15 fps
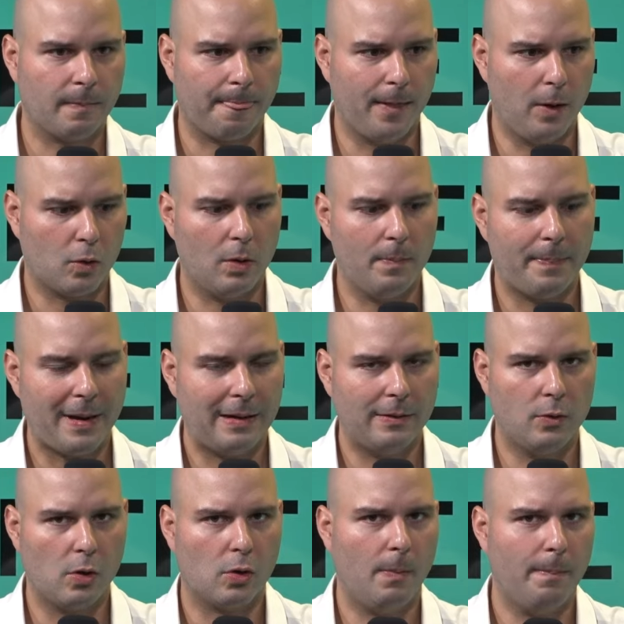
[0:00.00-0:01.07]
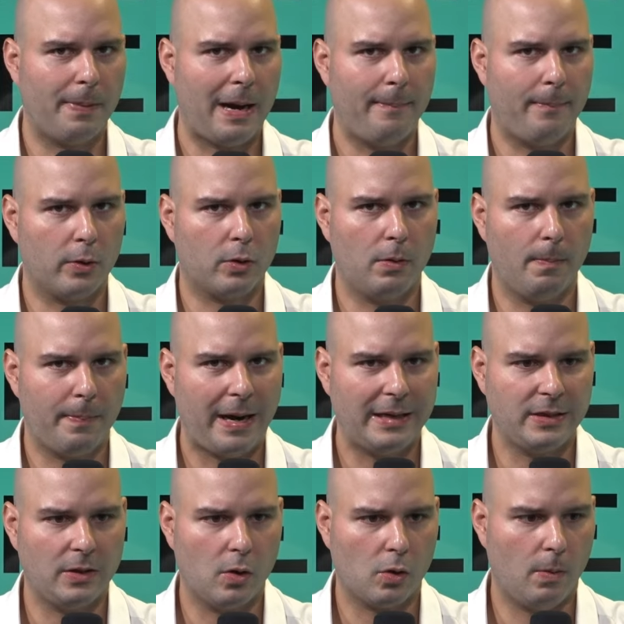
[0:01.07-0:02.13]
no comprar, no comprar por
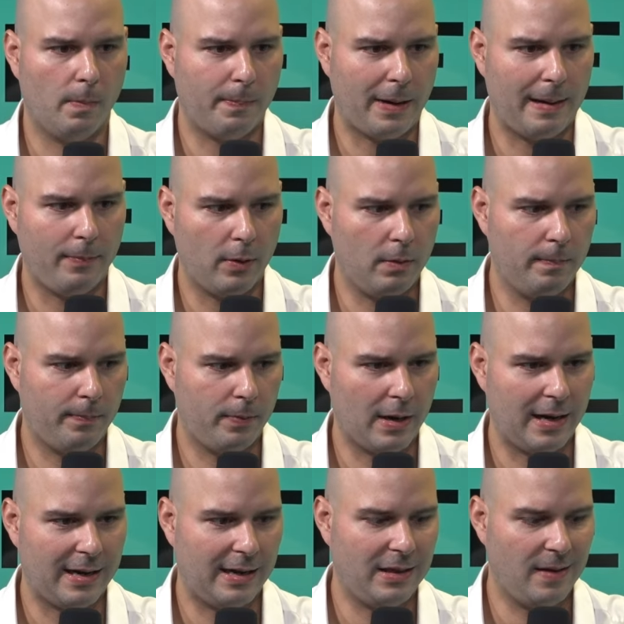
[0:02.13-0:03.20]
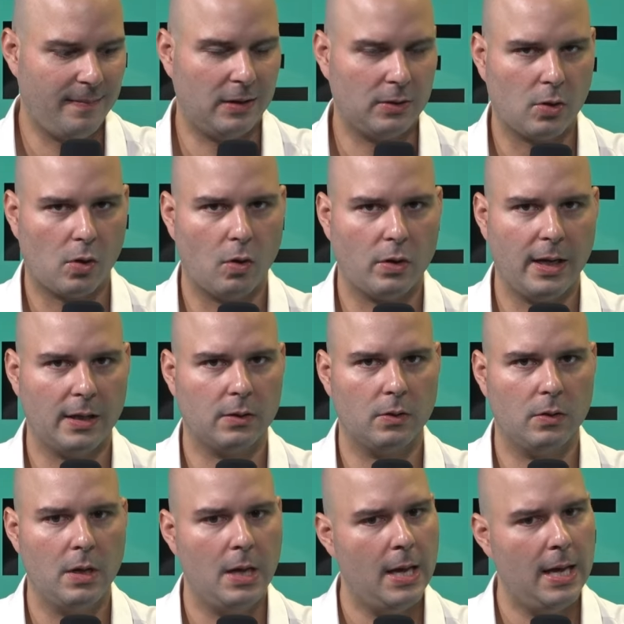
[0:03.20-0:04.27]
comprar, sino comprar por, el rendimiento
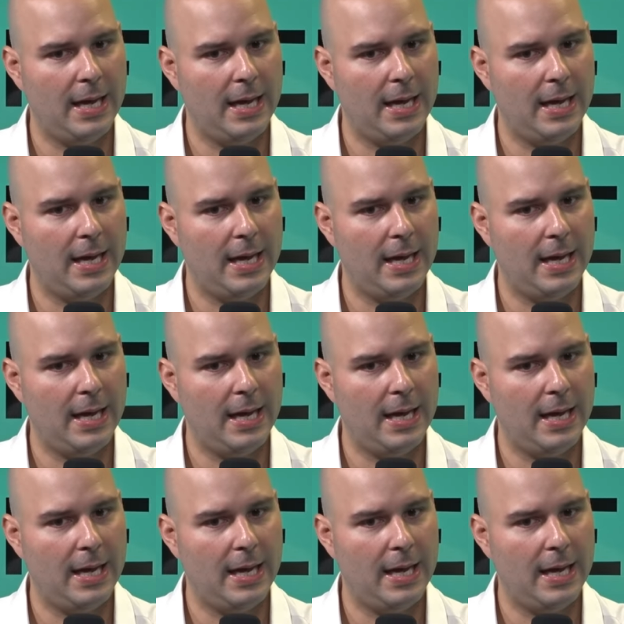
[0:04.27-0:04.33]
correcto.